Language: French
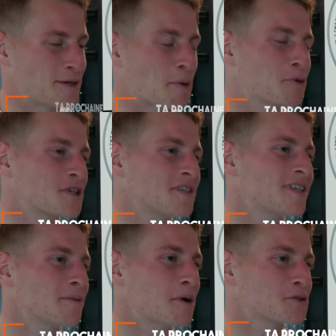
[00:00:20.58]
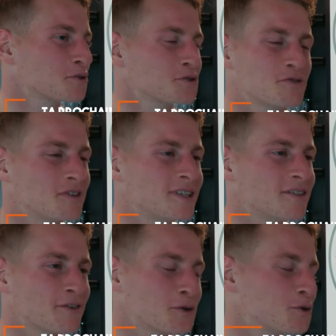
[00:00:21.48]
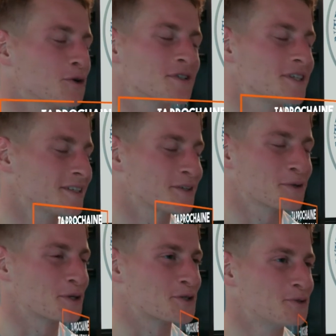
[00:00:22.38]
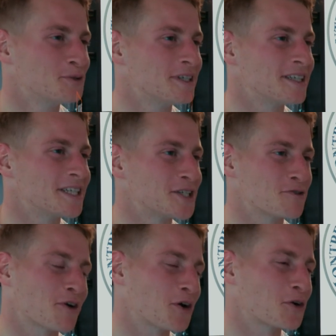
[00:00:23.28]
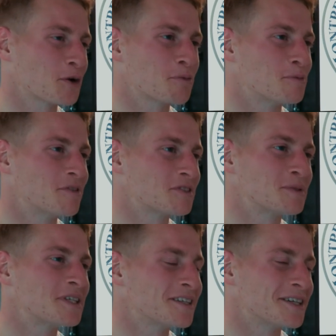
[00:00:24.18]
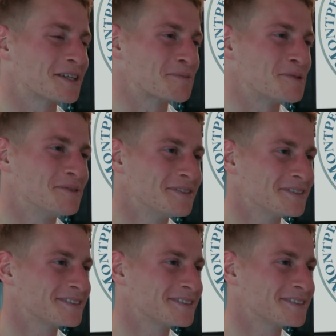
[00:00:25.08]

ma prochaine célébration, je vais faire une grosse glissade sur les genoux et je vais faire un cœur pour ma famille qui est dans les tribunes.